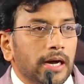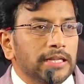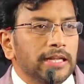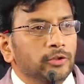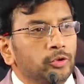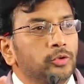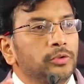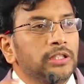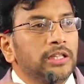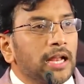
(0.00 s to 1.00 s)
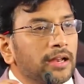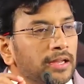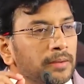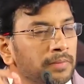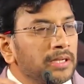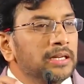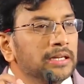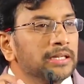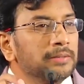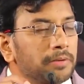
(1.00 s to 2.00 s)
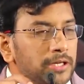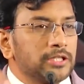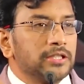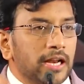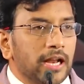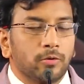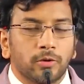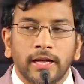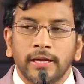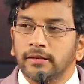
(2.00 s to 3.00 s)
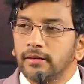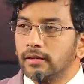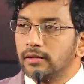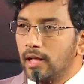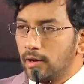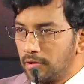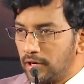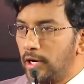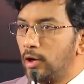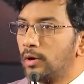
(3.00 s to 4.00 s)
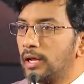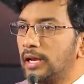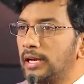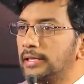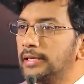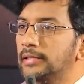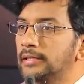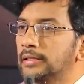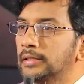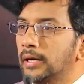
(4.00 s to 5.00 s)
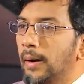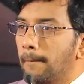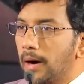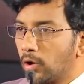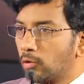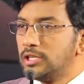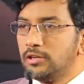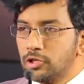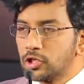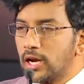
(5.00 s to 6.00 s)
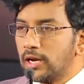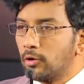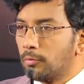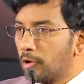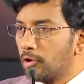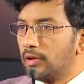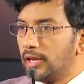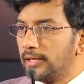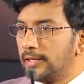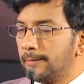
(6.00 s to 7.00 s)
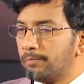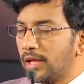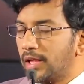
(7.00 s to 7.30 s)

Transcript: అది ఎంత ఉంది దాని మీద పరిస్థితులు ఎలా ఉన్నాయి దాని మీద నీళ్లు ఉన్నాయా లేదా మానవుడు జీవించడానికి ఉపయోగం లేదా